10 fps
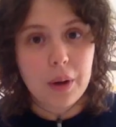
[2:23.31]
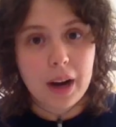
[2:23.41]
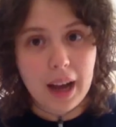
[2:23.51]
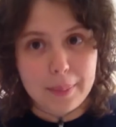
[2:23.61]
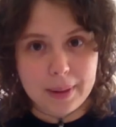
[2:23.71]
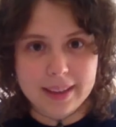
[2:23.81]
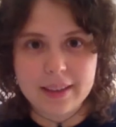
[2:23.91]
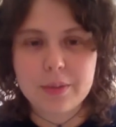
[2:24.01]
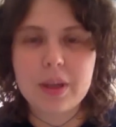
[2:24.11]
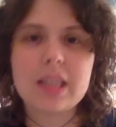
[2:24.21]
ora, a
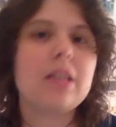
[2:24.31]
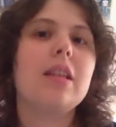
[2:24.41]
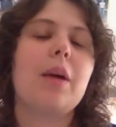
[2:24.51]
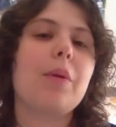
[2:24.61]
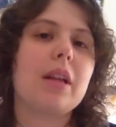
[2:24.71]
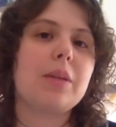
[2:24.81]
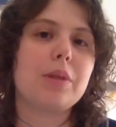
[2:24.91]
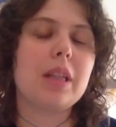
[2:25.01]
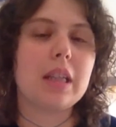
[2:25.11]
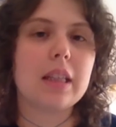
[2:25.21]
parte questo, andiamo un attimo
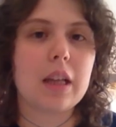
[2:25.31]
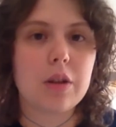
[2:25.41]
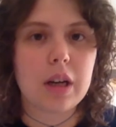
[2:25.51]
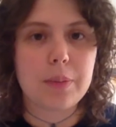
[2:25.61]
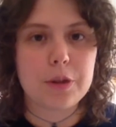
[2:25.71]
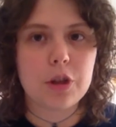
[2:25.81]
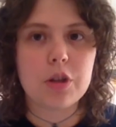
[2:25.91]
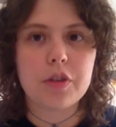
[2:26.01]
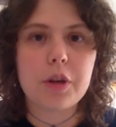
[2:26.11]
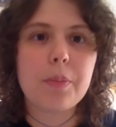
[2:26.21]
nel dettaglio
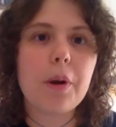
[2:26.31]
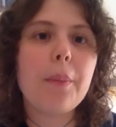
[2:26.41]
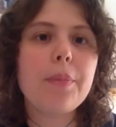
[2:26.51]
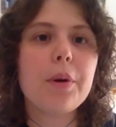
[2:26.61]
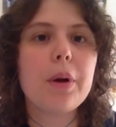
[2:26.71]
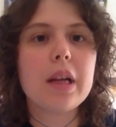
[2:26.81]
nell'episodio vero e proprio,